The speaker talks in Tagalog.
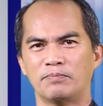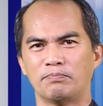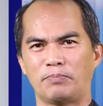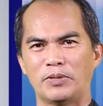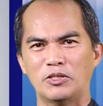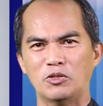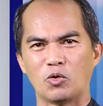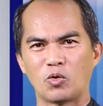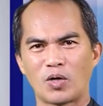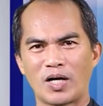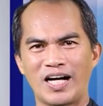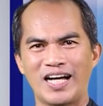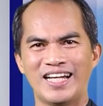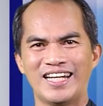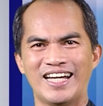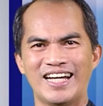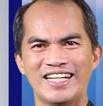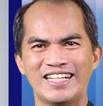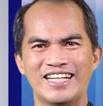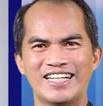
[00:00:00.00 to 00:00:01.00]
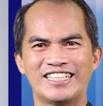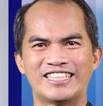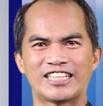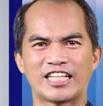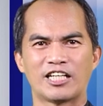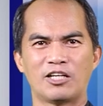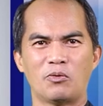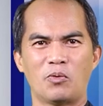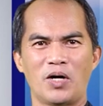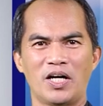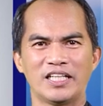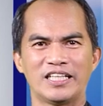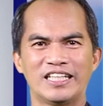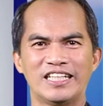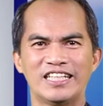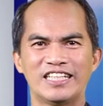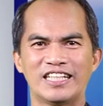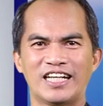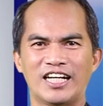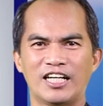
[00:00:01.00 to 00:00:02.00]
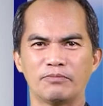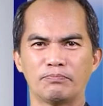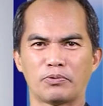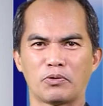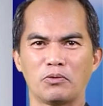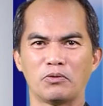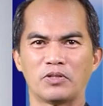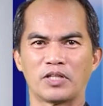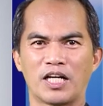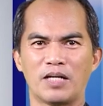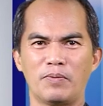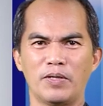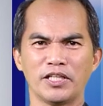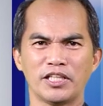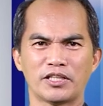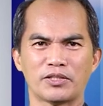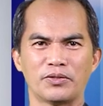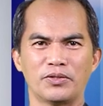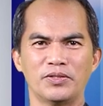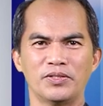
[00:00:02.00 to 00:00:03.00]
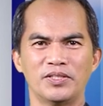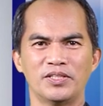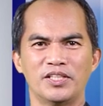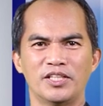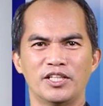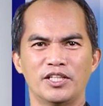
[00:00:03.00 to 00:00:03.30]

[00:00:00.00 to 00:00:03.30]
panukala na isagawa din ang programang ito